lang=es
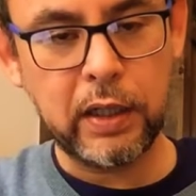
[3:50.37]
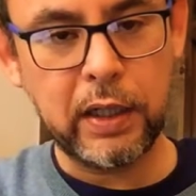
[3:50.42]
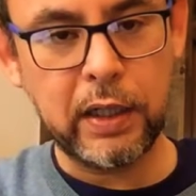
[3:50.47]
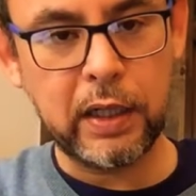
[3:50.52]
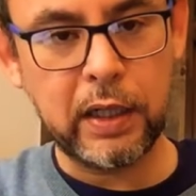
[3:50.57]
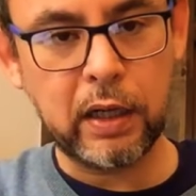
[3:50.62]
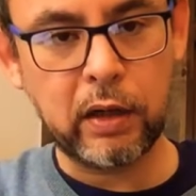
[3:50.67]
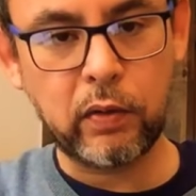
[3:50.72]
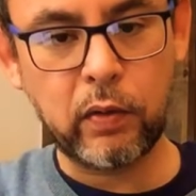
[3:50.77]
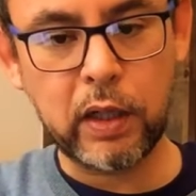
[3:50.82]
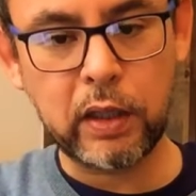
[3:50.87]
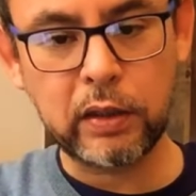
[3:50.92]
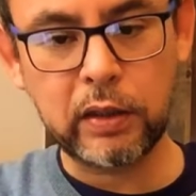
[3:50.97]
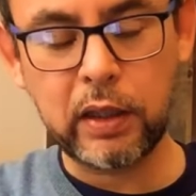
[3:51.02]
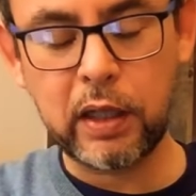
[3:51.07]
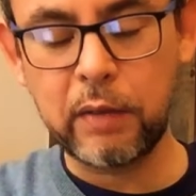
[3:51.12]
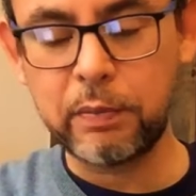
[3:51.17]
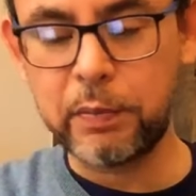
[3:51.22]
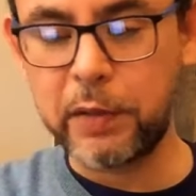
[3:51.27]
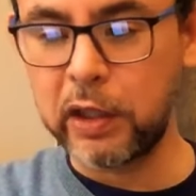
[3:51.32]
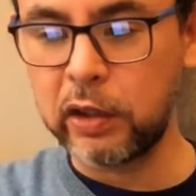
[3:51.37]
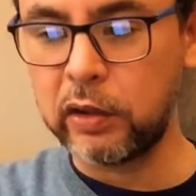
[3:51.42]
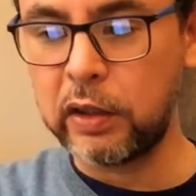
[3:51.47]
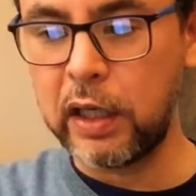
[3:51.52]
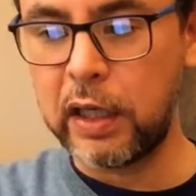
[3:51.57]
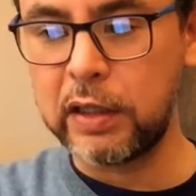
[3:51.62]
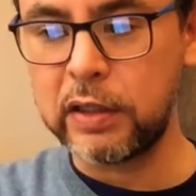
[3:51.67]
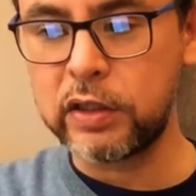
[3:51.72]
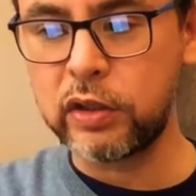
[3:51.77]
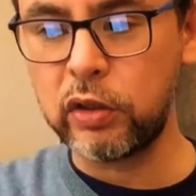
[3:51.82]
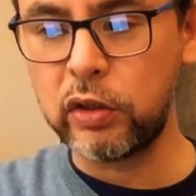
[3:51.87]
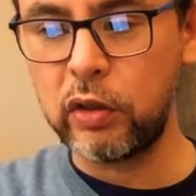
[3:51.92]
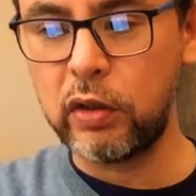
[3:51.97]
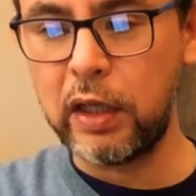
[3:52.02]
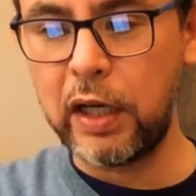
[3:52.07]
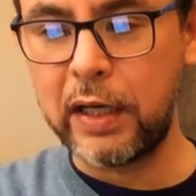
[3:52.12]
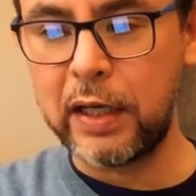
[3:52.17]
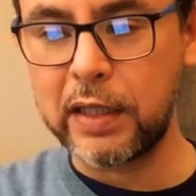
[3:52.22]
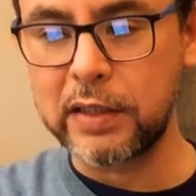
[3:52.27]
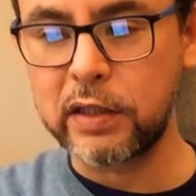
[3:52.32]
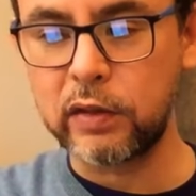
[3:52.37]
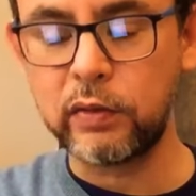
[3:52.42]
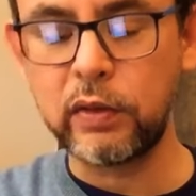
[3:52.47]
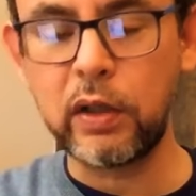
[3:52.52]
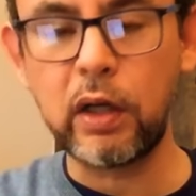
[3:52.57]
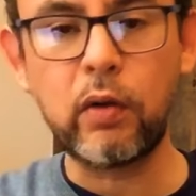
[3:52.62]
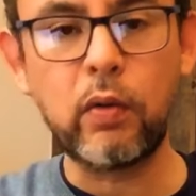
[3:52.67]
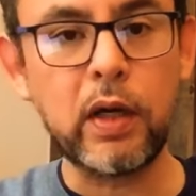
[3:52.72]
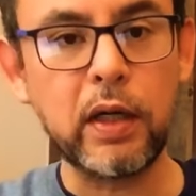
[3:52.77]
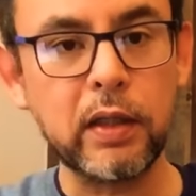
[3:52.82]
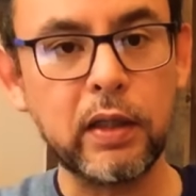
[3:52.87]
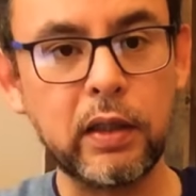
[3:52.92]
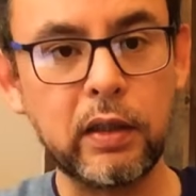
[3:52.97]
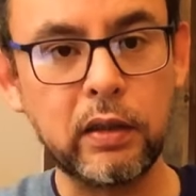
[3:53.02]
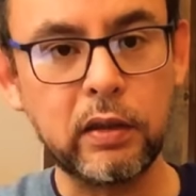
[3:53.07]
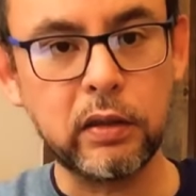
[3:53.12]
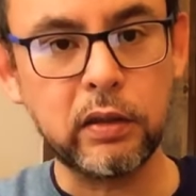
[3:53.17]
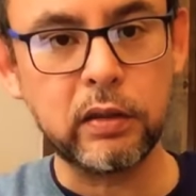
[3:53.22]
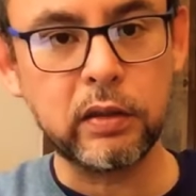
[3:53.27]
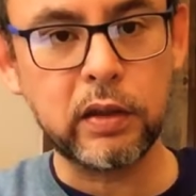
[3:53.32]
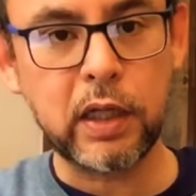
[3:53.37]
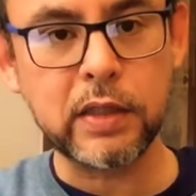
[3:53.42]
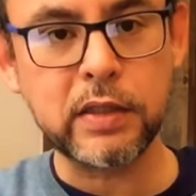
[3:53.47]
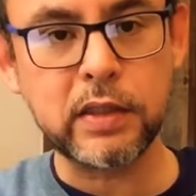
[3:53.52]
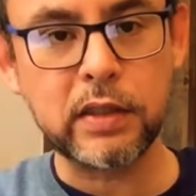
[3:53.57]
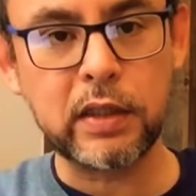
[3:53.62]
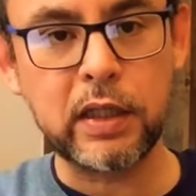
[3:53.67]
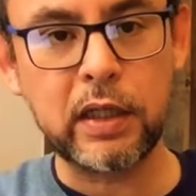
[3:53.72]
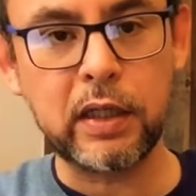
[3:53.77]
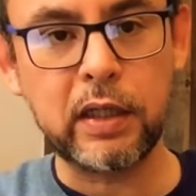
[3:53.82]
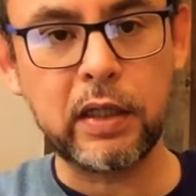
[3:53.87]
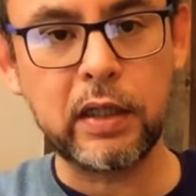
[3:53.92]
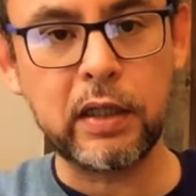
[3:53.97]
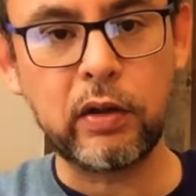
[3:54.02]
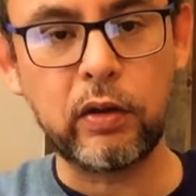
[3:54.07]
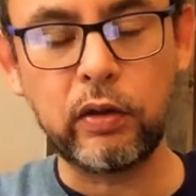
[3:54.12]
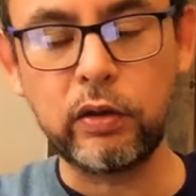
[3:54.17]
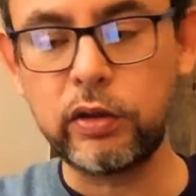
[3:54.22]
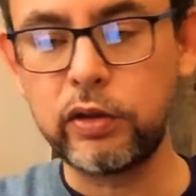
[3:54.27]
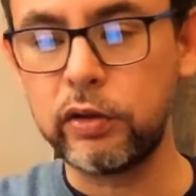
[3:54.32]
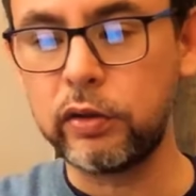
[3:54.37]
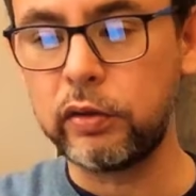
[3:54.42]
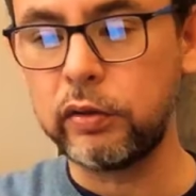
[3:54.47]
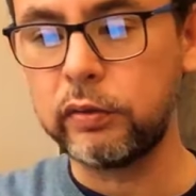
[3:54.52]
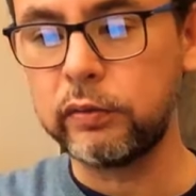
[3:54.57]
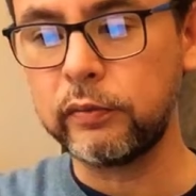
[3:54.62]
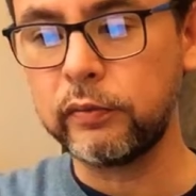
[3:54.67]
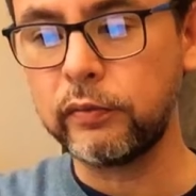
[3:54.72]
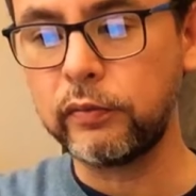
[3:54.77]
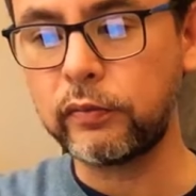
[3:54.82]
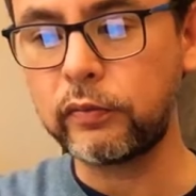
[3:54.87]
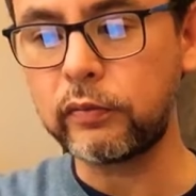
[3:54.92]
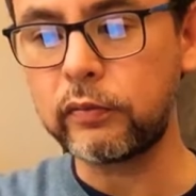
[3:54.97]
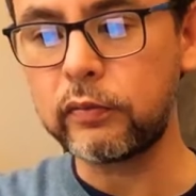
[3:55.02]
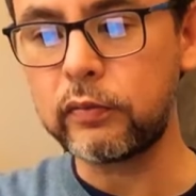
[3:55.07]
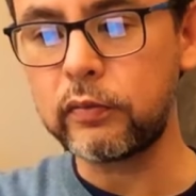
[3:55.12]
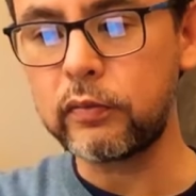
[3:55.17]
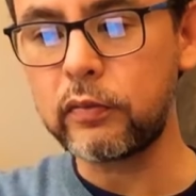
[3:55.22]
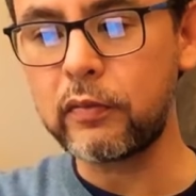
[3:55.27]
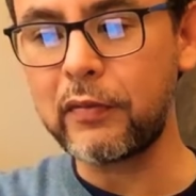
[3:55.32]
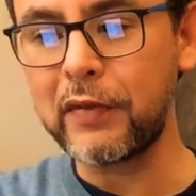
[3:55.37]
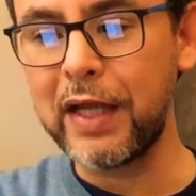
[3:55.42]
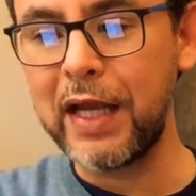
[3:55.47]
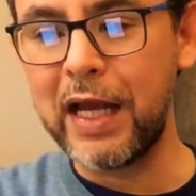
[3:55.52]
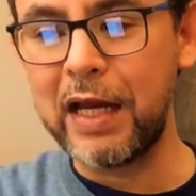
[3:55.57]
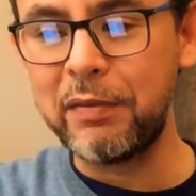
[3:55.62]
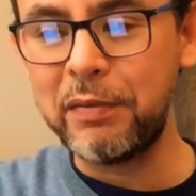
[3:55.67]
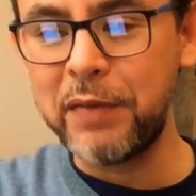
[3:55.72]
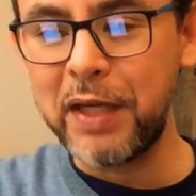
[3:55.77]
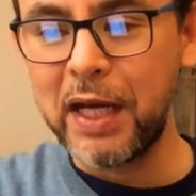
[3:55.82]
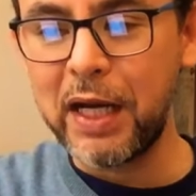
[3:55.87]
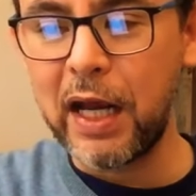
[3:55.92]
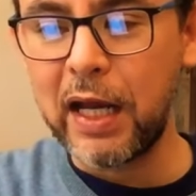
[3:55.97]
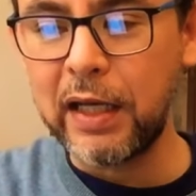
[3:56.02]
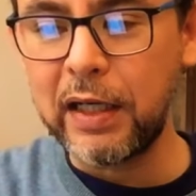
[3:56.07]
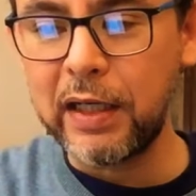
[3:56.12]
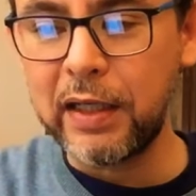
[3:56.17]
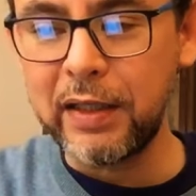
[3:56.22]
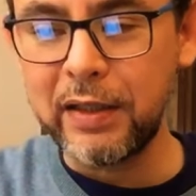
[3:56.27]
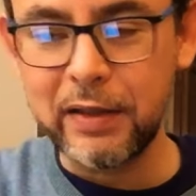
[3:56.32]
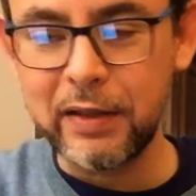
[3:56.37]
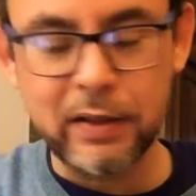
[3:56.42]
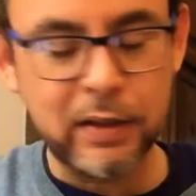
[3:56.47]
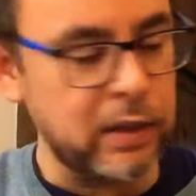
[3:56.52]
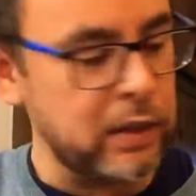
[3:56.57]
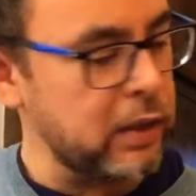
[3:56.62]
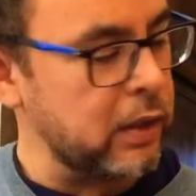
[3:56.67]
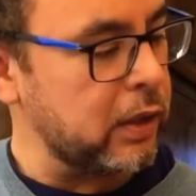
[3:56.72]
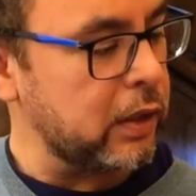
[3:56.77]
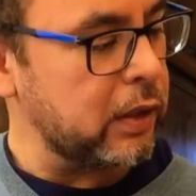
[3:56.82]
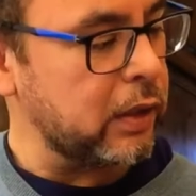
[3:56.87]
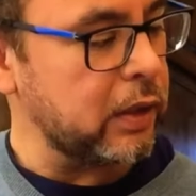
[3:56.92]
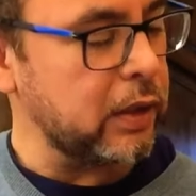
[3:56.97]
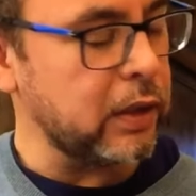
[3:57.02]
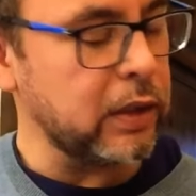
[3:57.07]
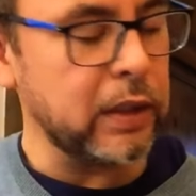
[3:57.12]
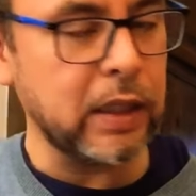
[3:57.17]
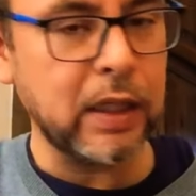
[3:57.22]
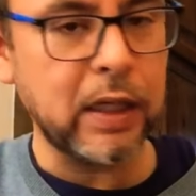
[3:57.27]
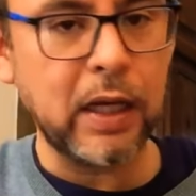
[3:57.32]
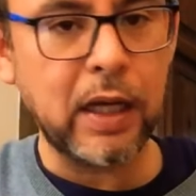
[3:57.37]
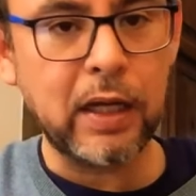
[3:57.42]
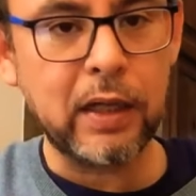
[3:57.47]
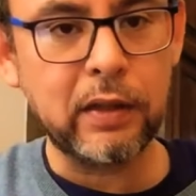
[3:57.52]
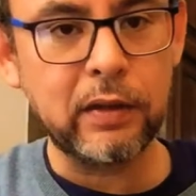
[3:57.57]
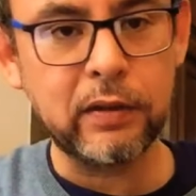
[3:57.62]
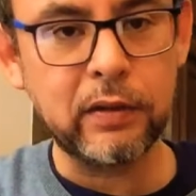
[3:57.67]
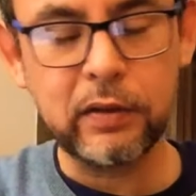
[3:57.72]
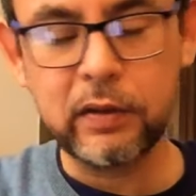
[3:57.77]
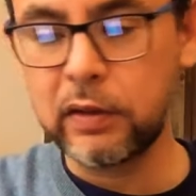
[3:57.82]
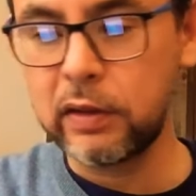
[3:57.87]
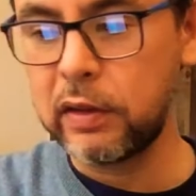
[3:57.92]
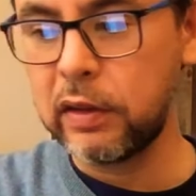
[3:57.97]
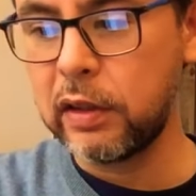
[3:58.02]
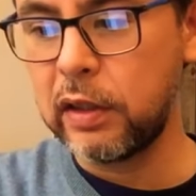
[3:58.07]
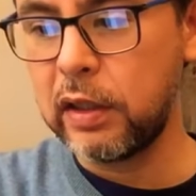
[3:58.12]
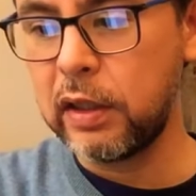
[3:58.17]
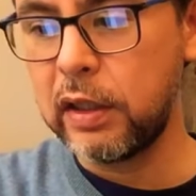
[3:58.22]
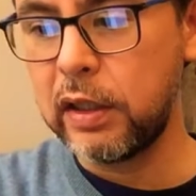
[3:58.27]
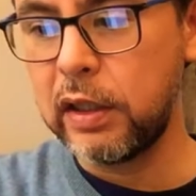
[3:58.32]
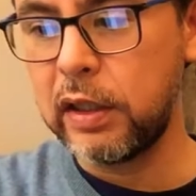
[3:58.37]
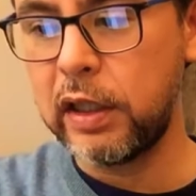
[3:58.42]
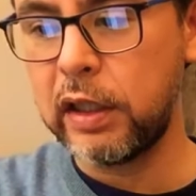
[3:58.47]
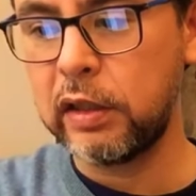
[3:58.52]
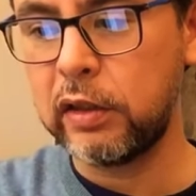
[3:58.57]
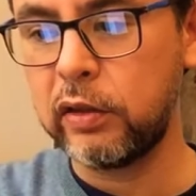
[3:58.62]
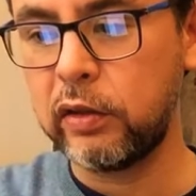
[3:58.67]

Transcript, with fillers: en la cuarta, perdón, el sol en la segunda cuerda, traste eh, 8, el mi al aire y el la y el